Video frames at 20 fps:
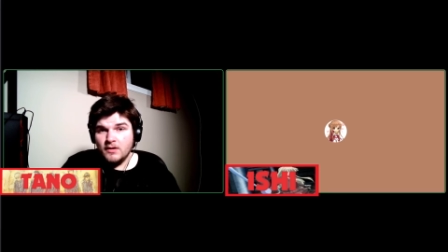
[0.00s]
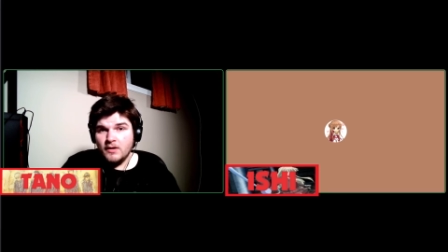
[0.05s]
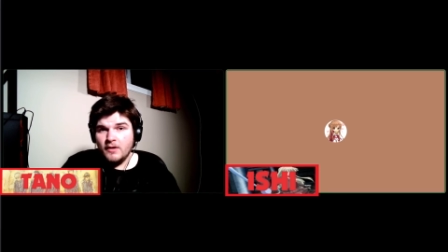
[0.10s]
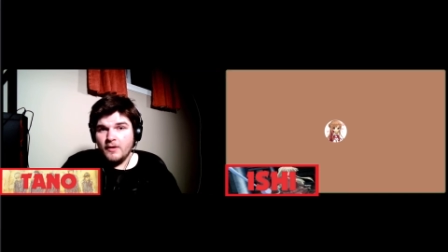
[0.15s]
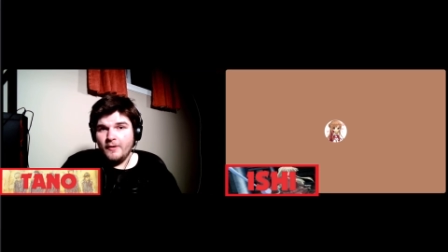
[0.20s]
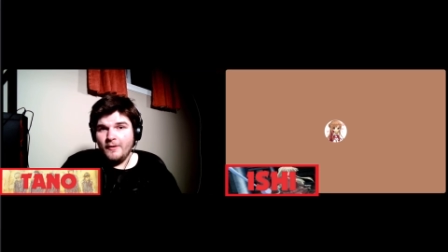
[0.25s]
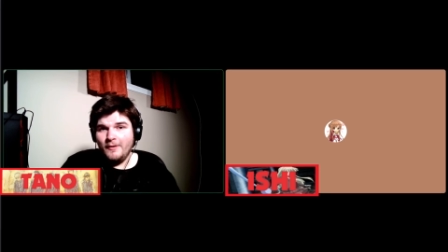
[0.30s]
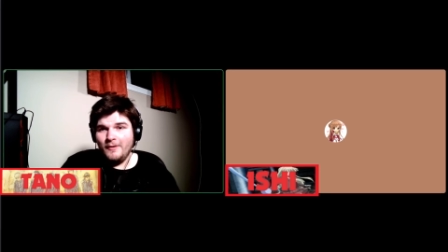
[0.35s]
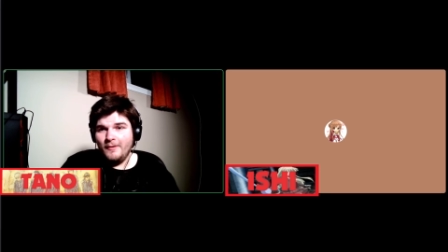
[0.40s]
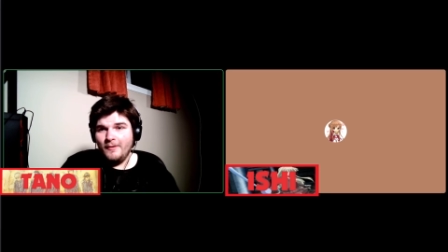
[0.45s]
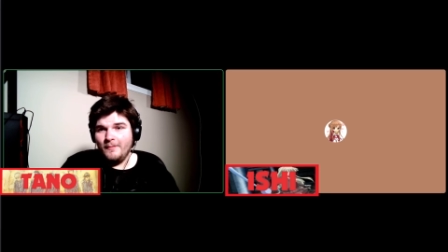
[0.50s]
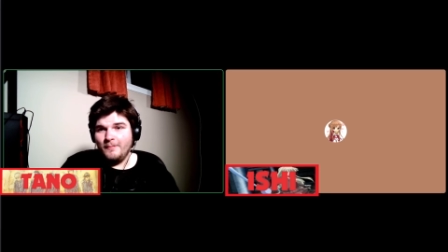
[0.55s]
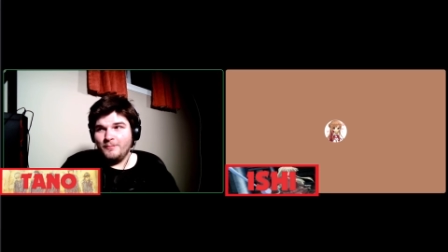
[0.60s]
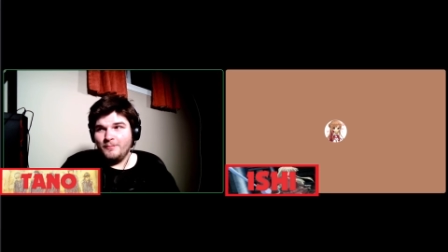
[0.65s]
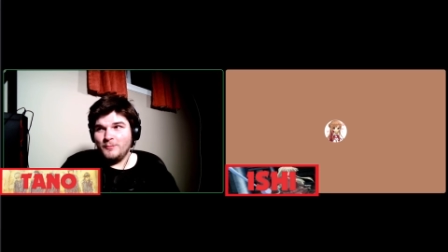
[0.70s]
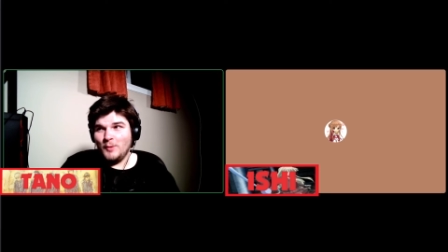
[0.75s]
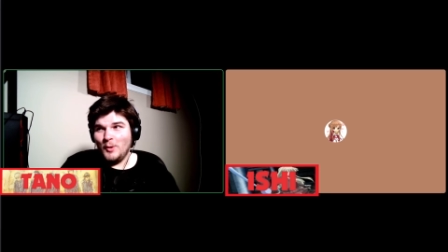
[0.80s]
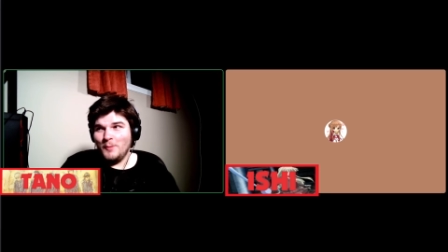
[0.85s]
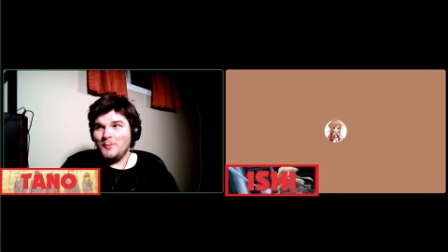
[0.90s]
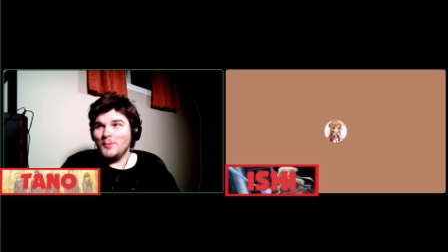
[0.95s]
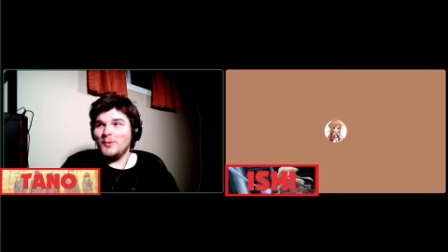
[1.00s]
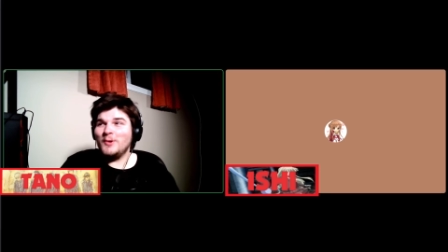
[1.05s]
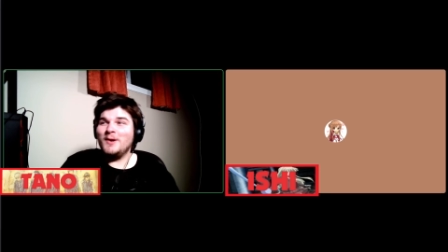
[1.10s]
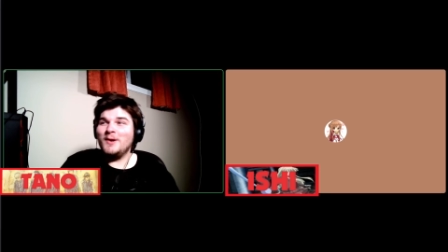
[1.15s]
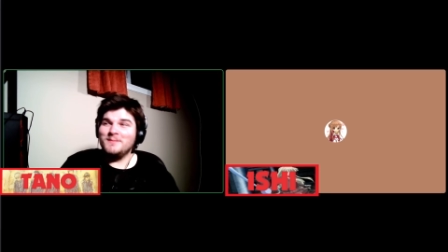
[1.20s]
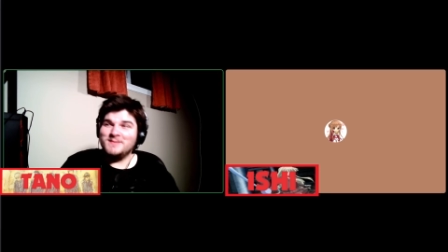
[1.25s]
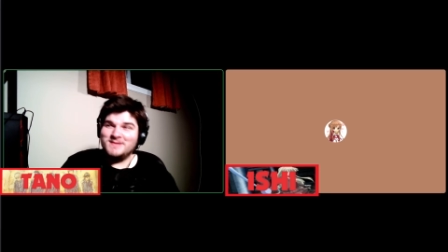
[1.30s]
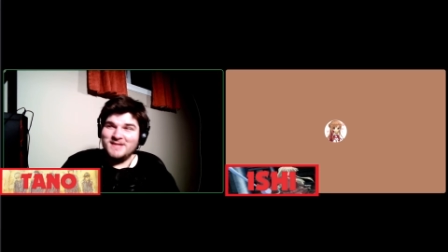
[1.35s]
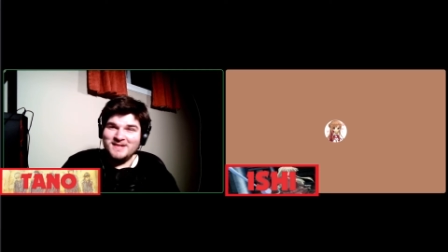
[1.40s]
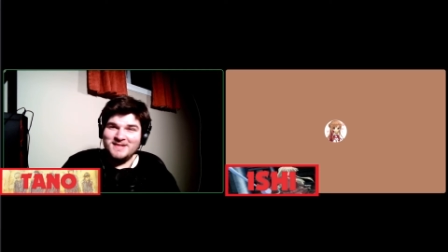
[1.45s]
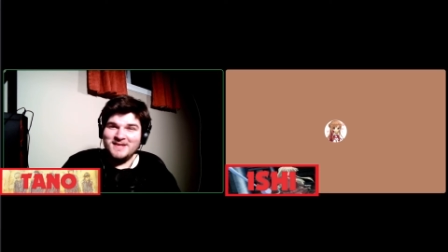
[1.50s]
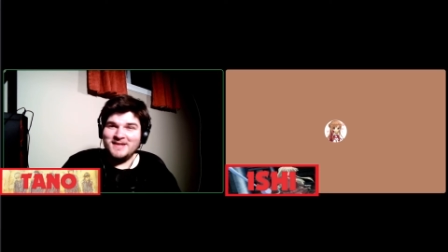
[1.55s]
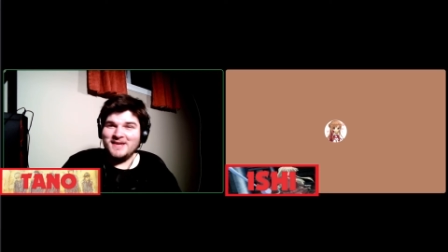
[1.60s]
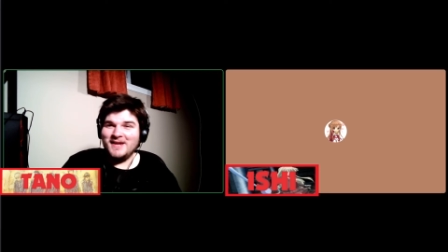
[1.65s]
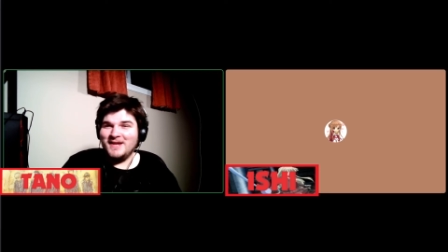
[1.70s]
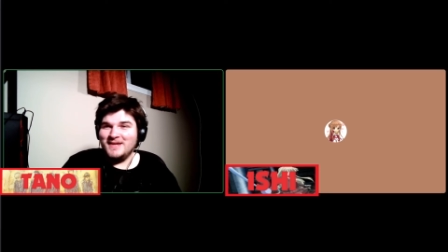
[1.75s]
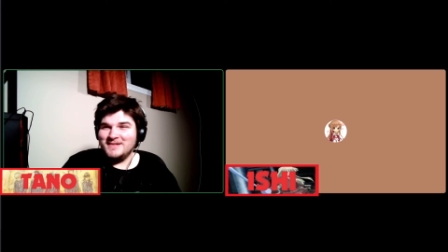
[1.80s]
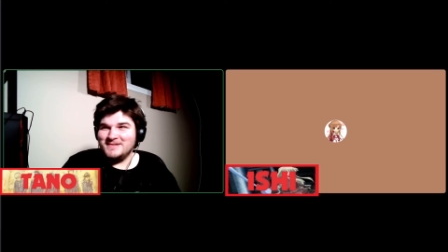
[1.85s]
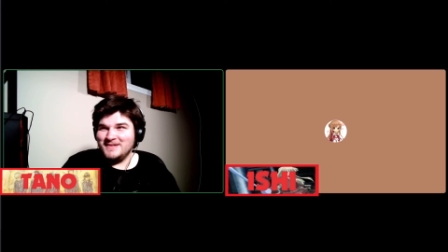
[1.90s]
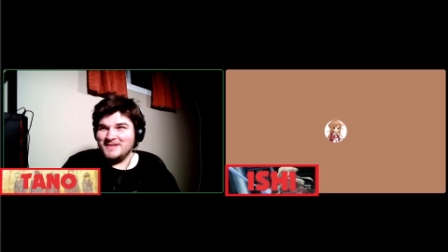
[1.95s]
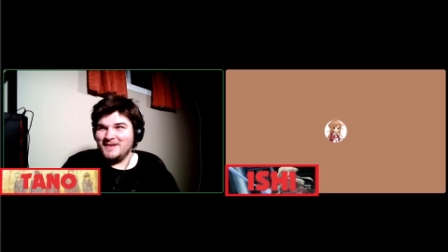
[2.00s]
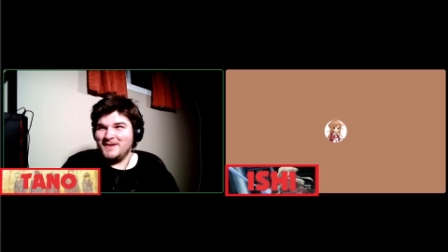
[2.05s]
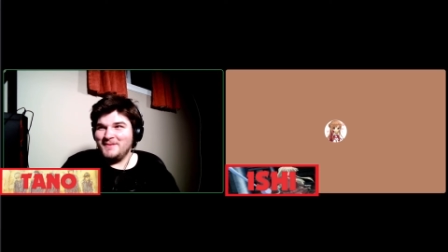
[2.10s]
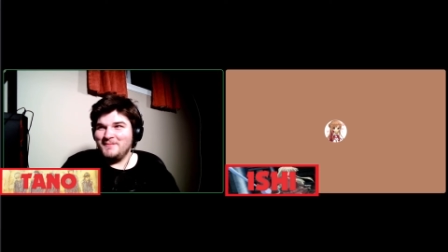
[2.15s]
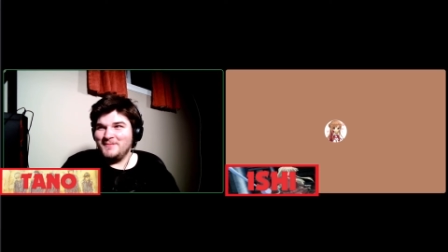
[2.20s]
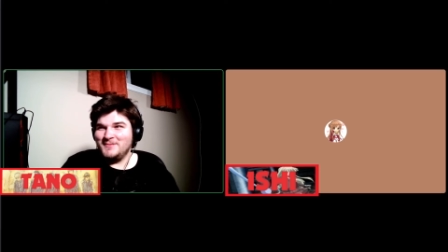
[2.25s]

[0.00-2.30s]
euh, un peu comme celle des Canadiens